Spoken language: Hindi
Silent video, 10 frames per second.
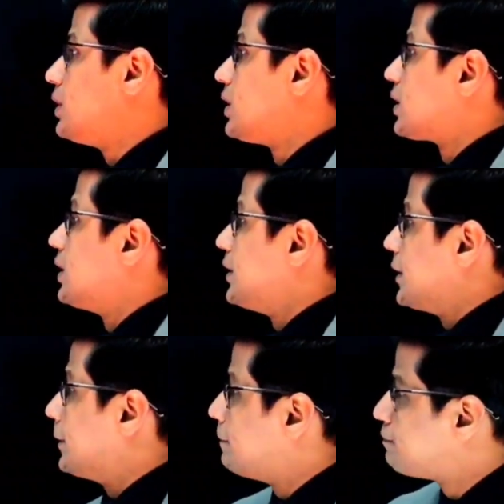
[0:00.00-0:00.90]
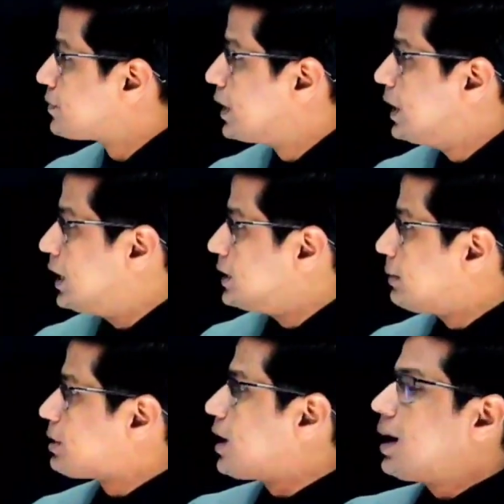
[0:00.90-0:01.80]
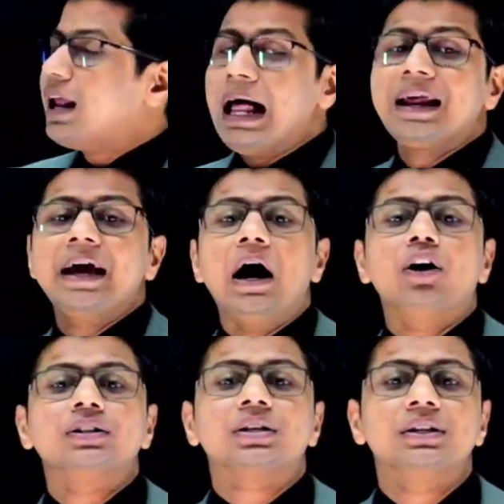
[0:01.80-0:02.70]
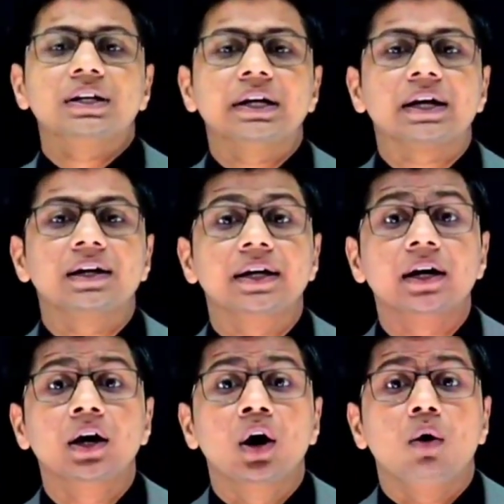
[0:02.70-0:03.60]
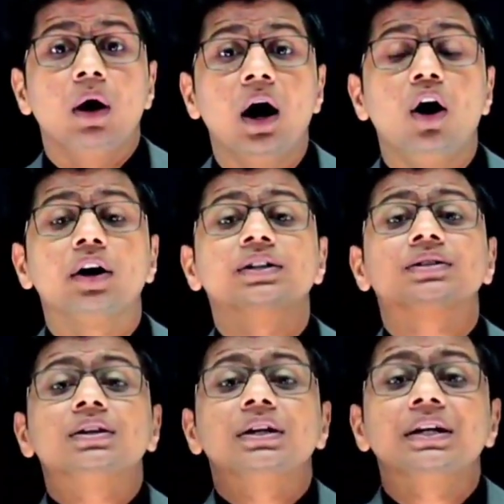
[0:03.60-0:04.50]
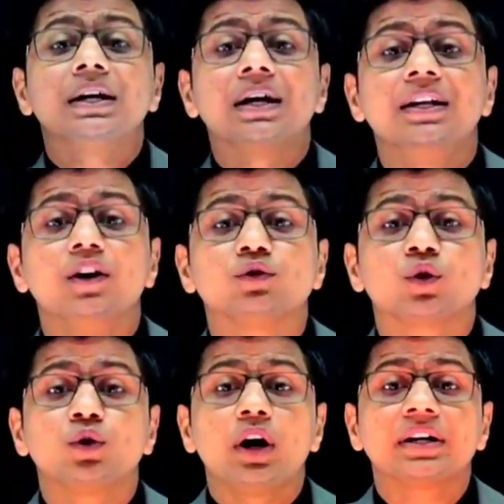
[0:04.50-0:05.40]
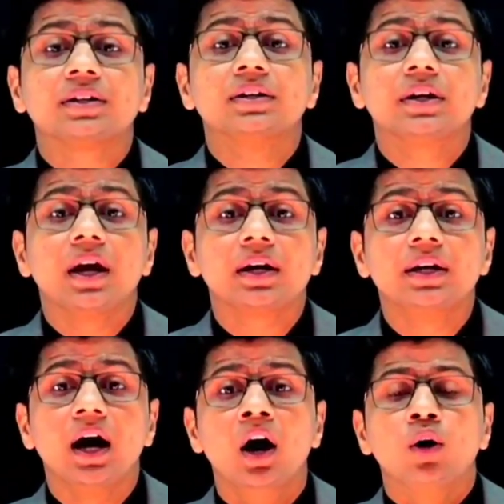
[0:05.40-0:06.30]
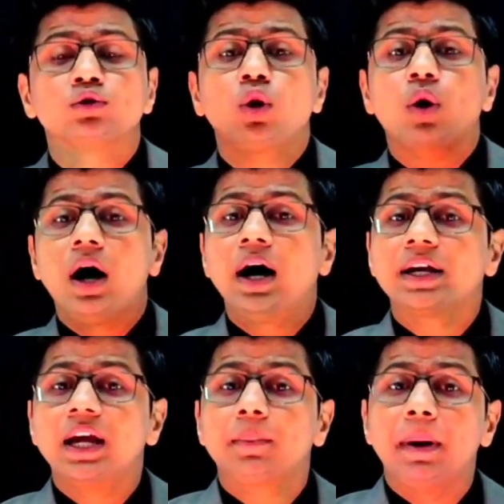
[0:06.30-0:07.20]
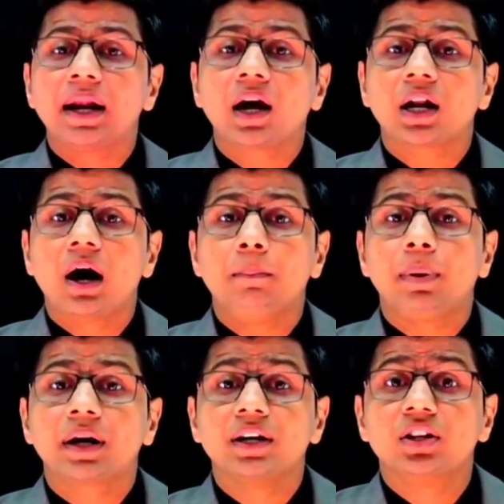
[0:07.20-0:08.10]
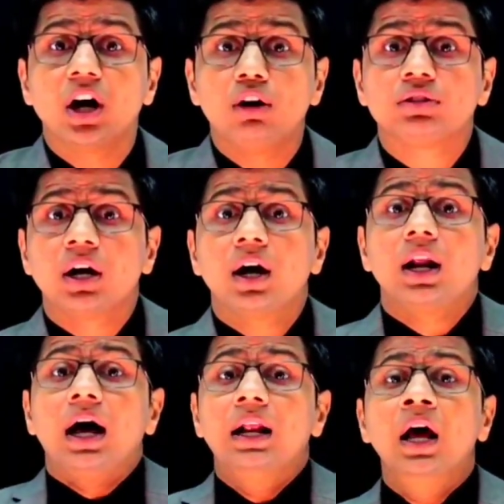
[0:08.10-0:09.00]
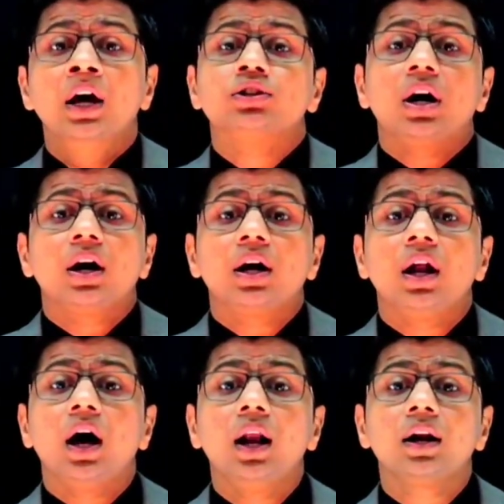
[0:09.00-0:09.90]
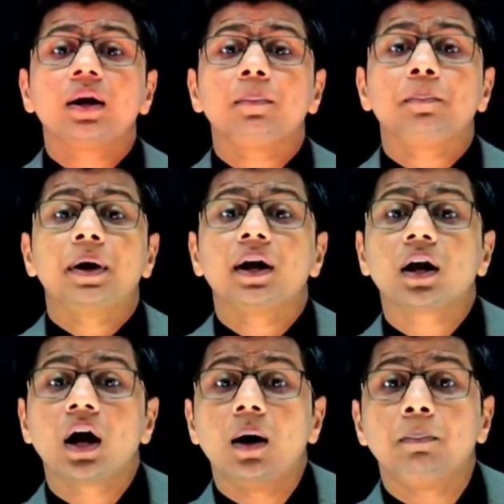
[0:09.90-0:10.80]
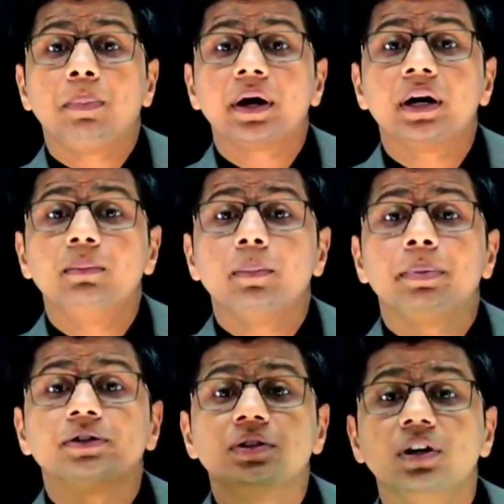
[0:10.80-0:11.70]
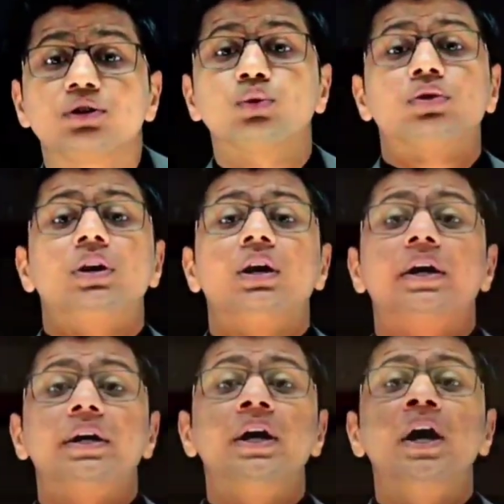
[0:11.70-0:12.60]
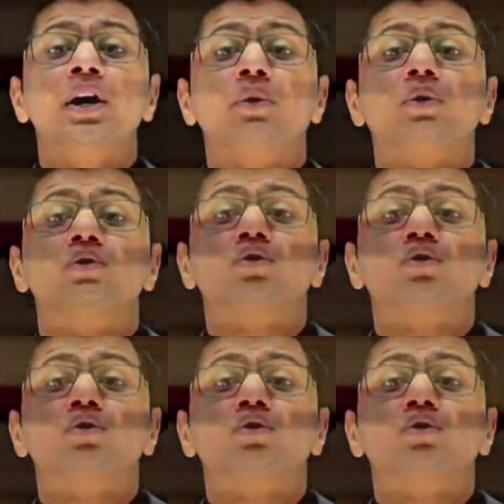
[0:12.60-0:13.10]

देने के लिए जब छंगालाल गया ऑडिशन देने के लिए वहां ऑडिशन देने के लिए उसको डायरेक्टर ने क्या किया उसको कहा कि एक पैराग्राफ पढ़ के दिखाओ छंगालाल छंगालाल के पैराग्राफ पढ़ने में पसीने छूटने लगे क्योंकि